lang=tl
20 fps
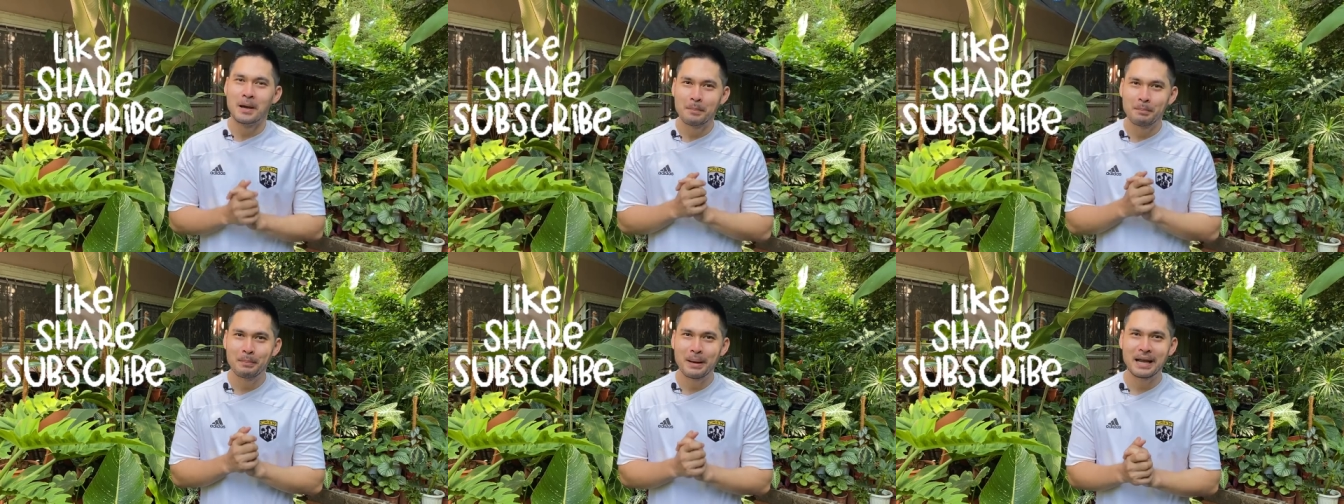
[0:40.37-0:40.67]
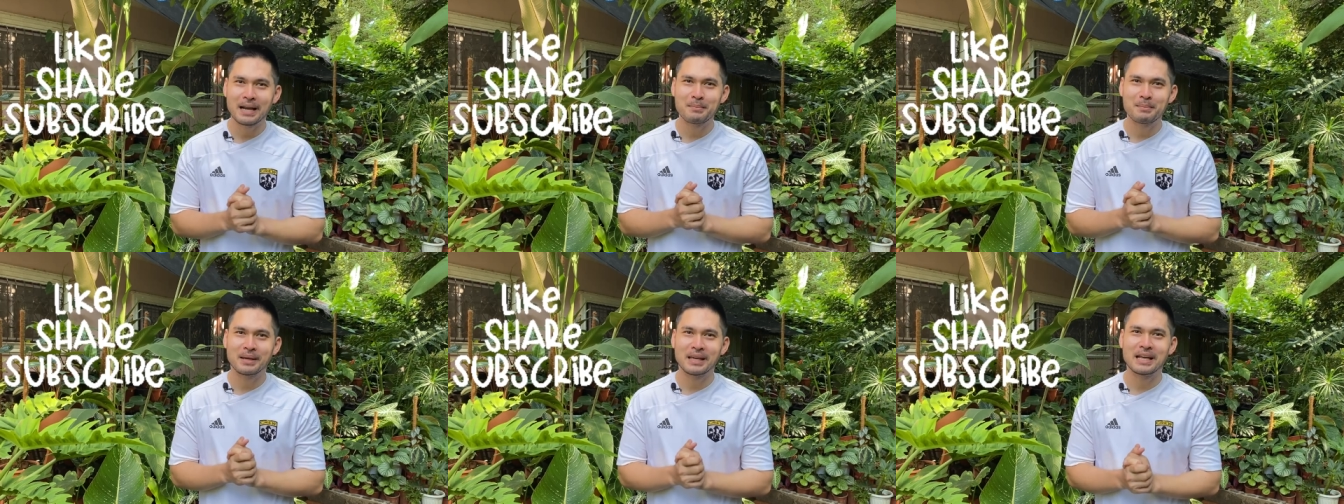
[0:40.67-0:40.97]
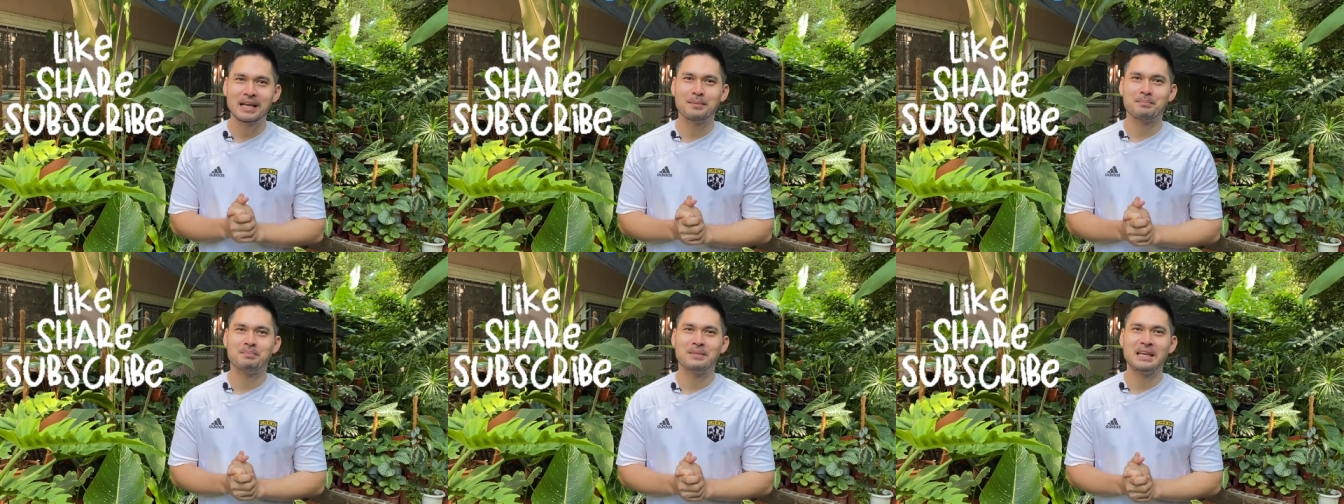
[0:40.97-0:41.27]
para
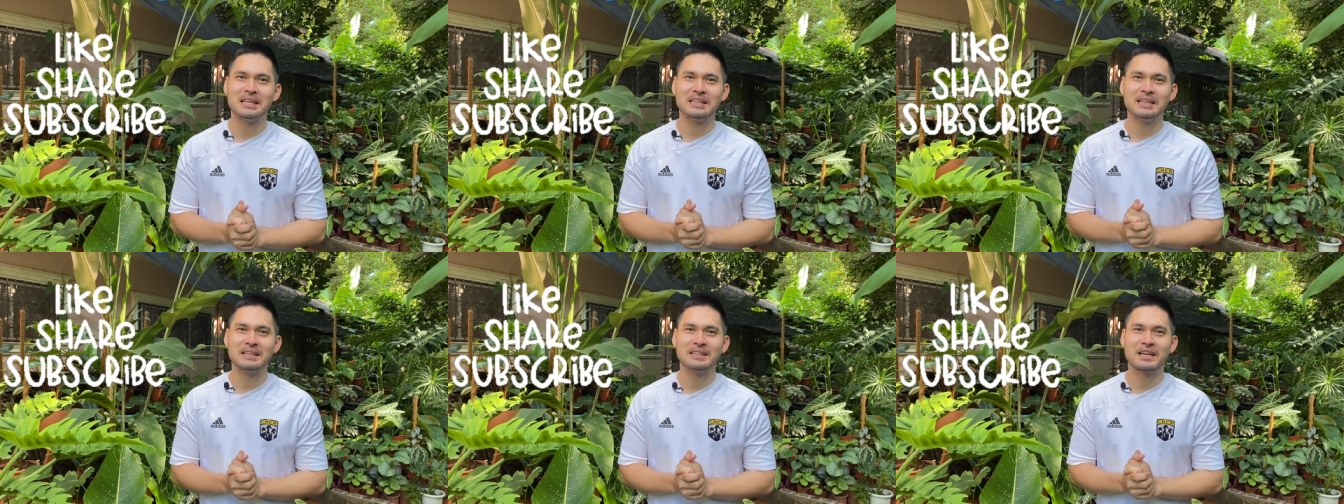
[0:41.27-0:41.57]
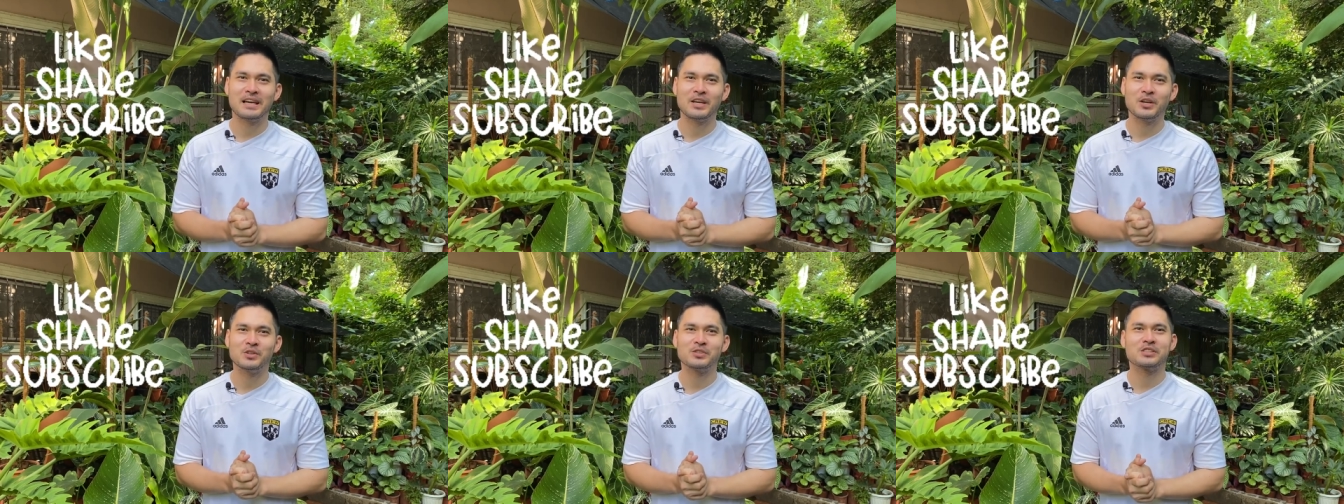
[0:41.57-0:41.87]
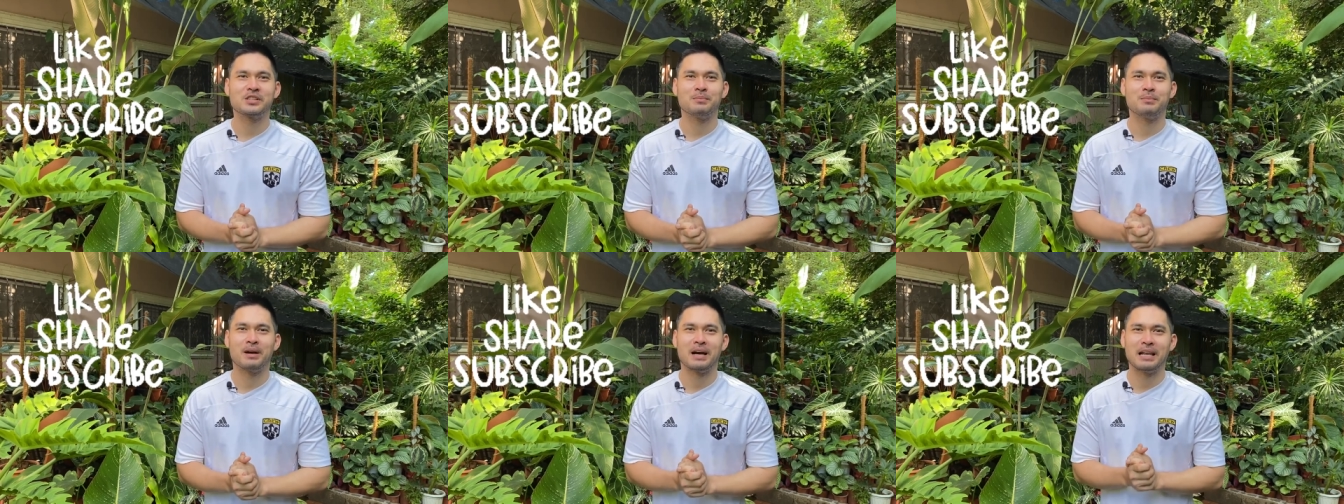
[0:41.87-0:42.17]
maging updated kayo
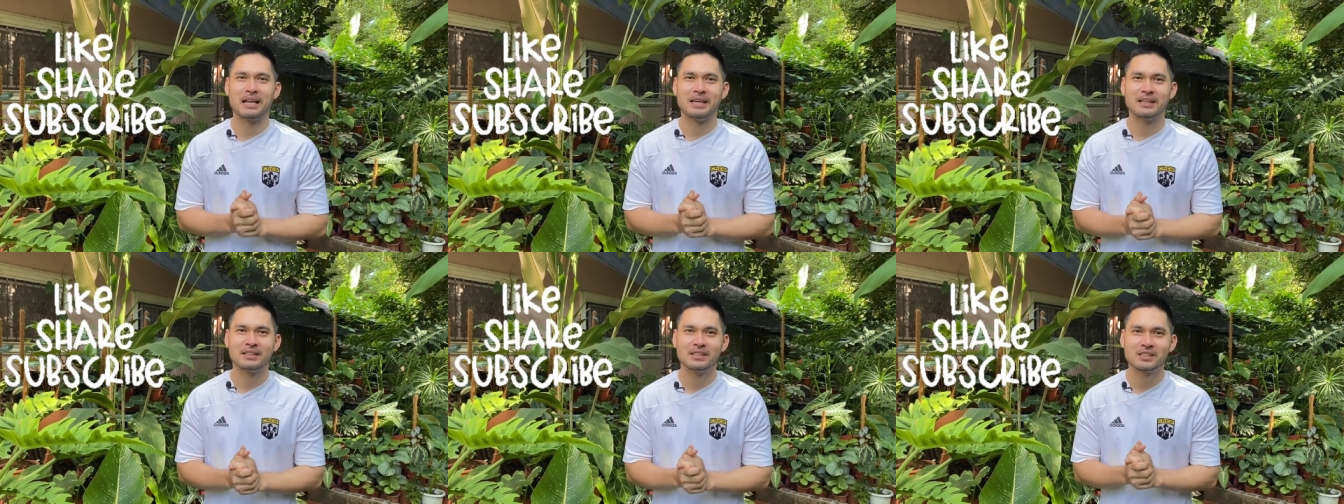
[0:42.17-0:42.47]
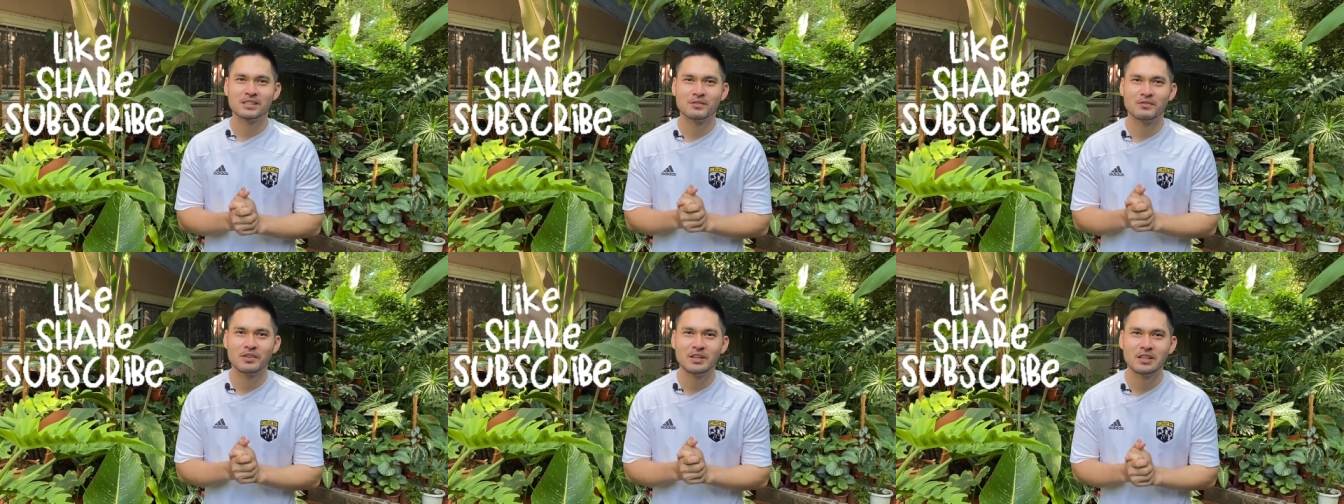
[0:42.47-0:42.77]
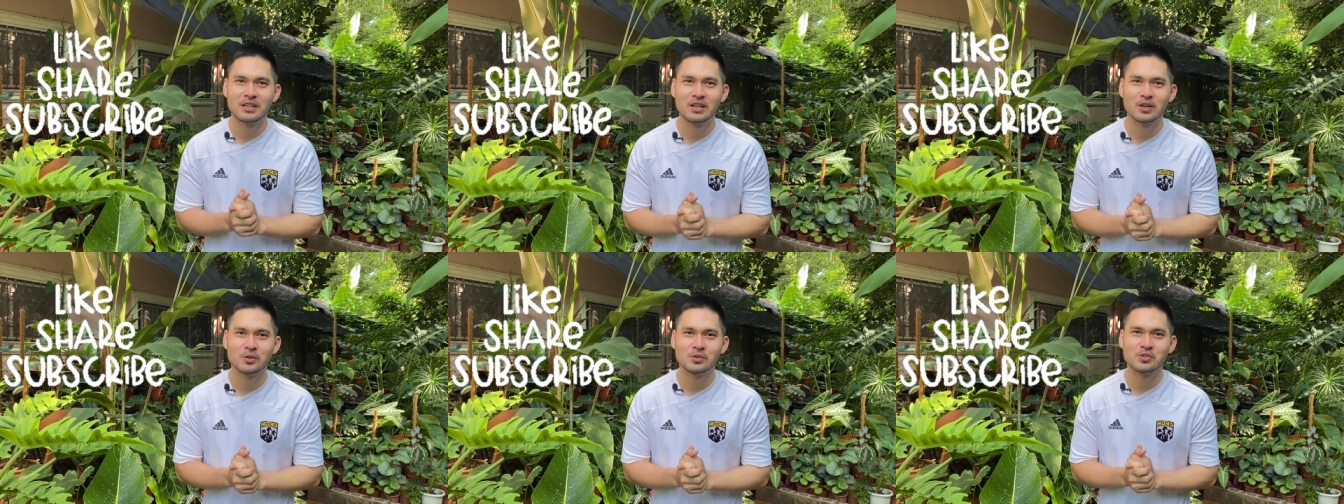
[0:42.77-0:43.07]
sa mga latest
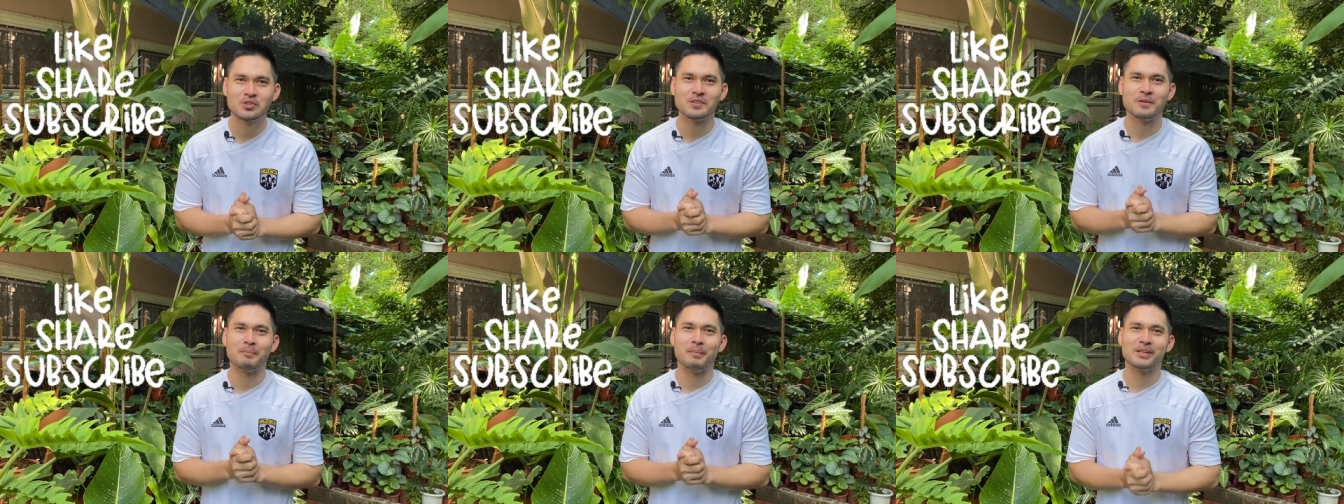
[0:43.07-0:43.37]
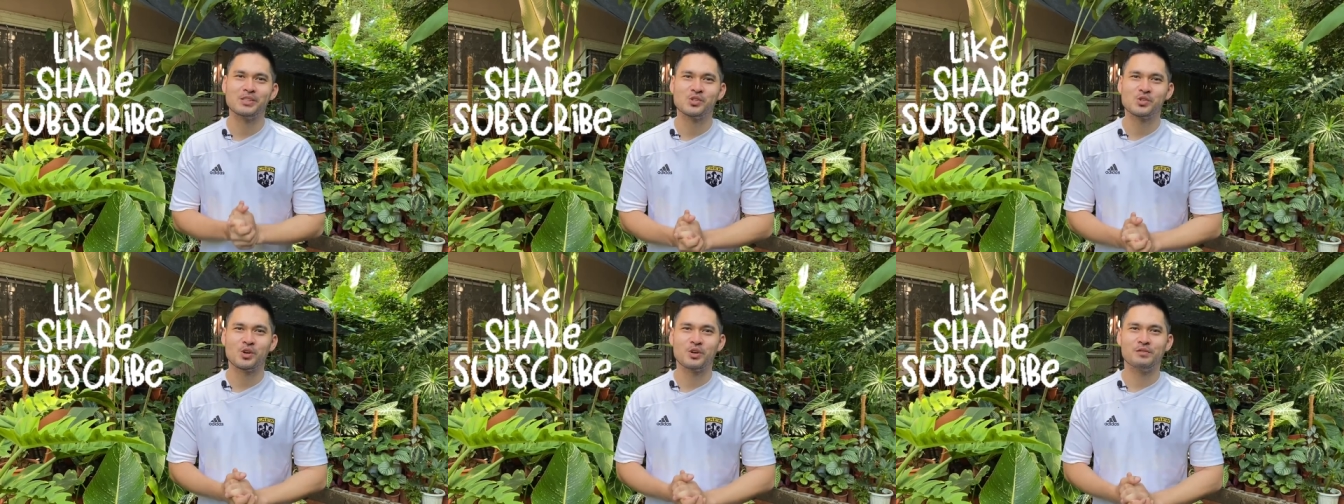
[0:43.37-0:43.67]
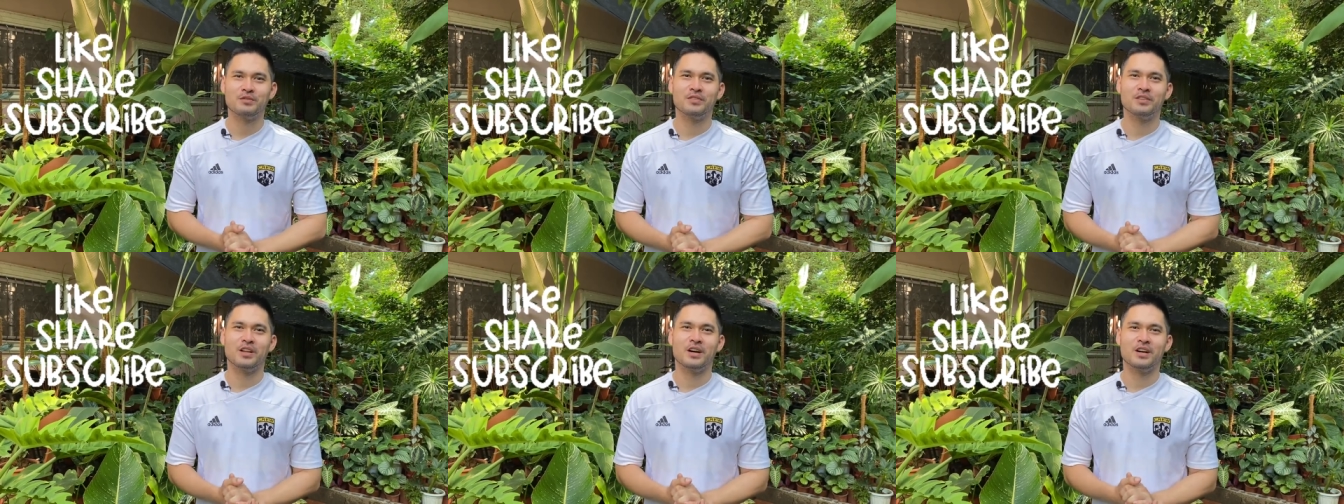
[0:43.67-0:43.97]
videos ng Betchoy
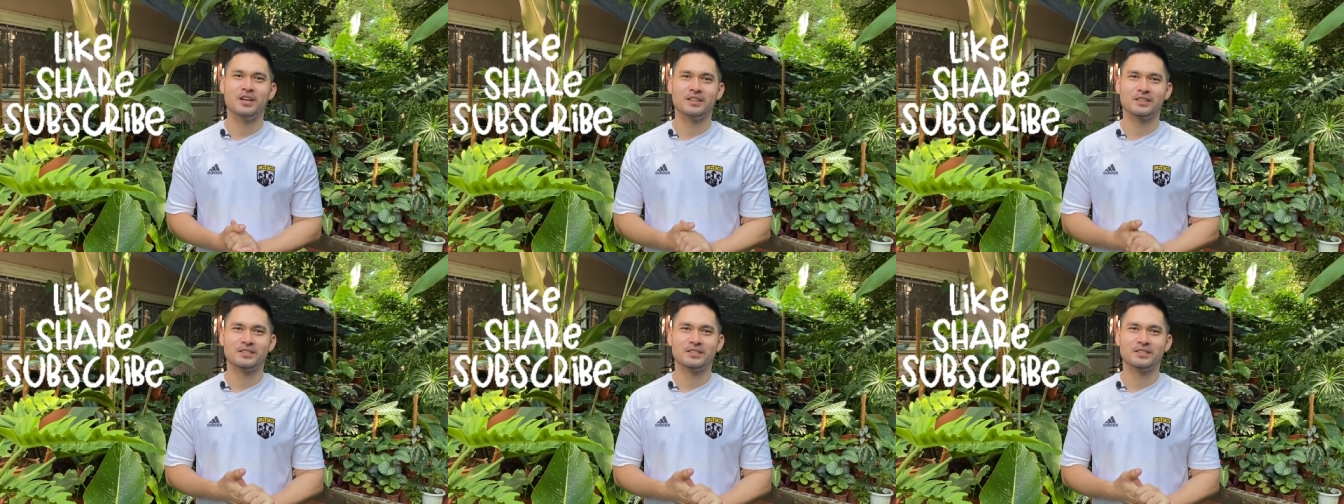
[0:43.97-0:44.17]
Vlog.